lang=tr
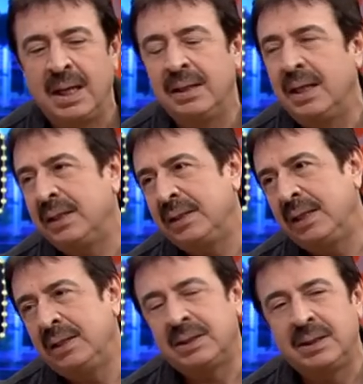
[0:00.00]
alanlarda
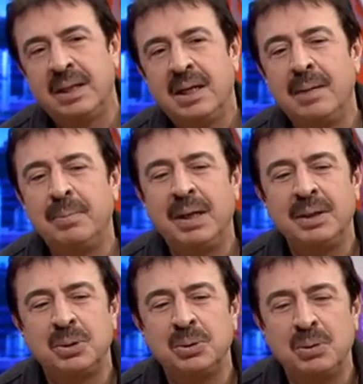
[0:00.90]
gelişti. Evet. Ama
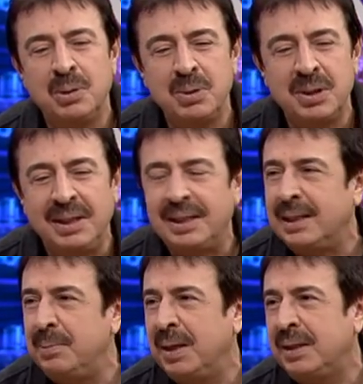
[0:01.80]
çocukluğumuzun ilk
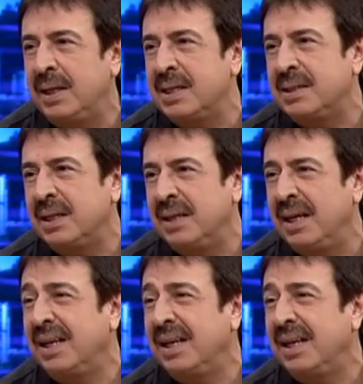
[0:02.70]
edebiyat derslerinde